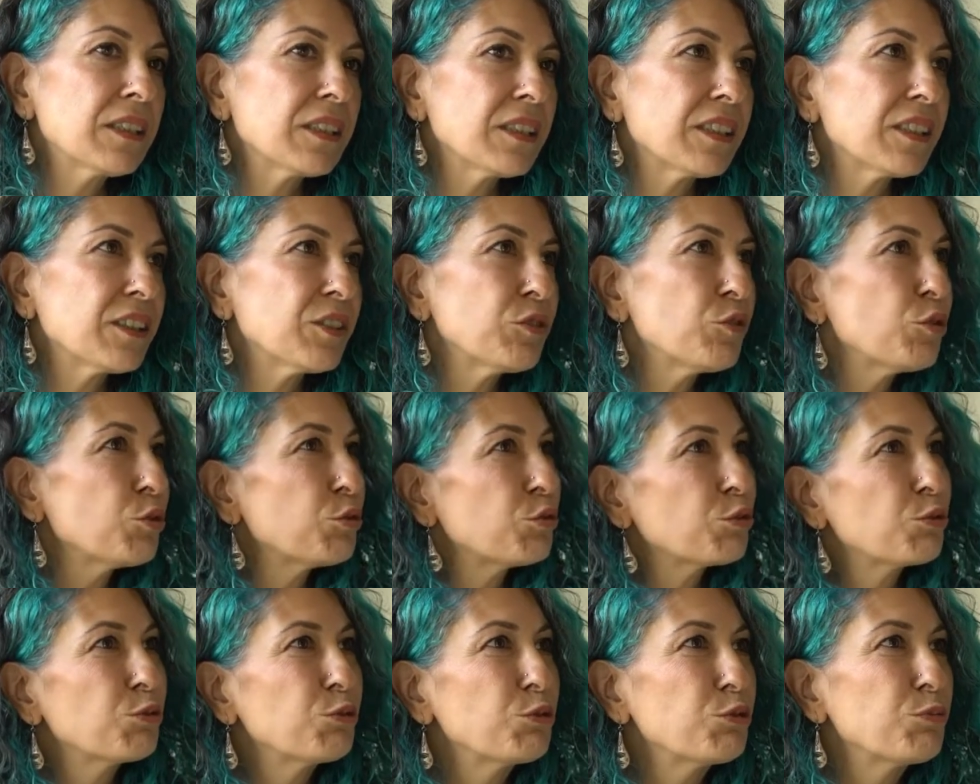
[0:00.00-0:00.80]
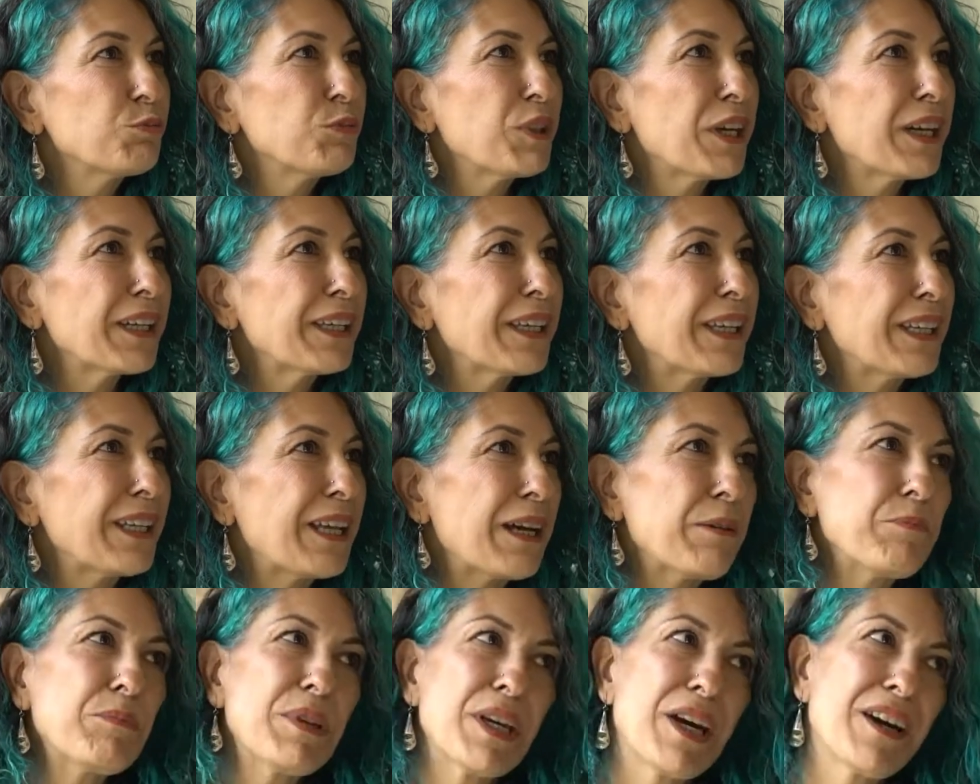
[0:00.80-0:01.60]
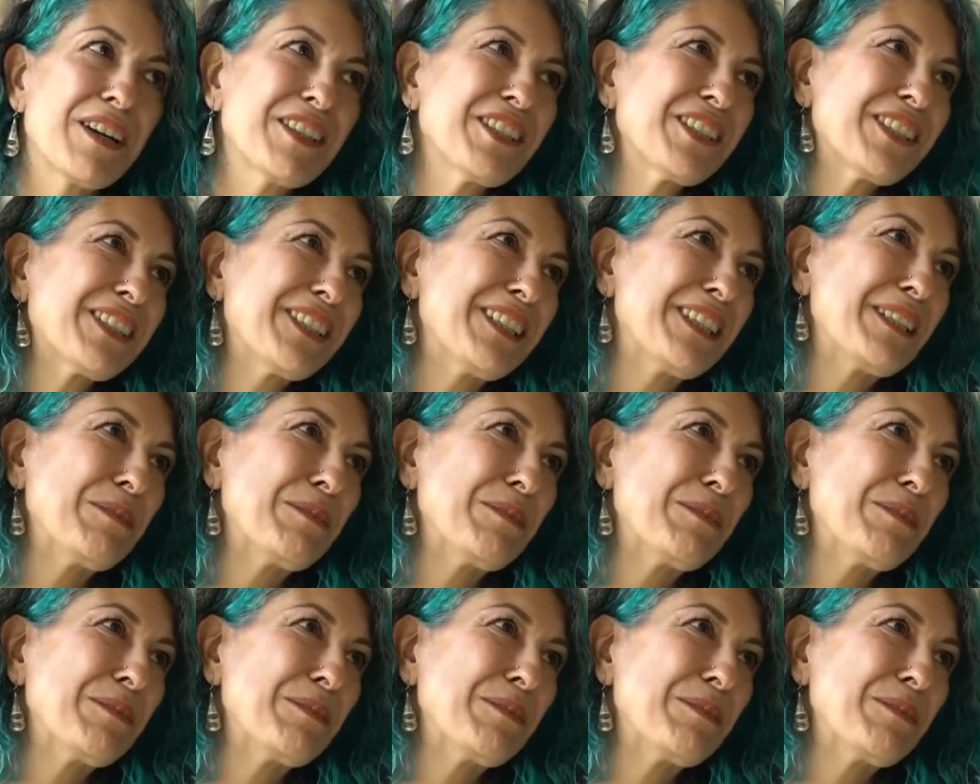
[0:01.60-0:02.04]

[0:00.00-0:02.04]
E, çocukluğumdan gelen bir aşk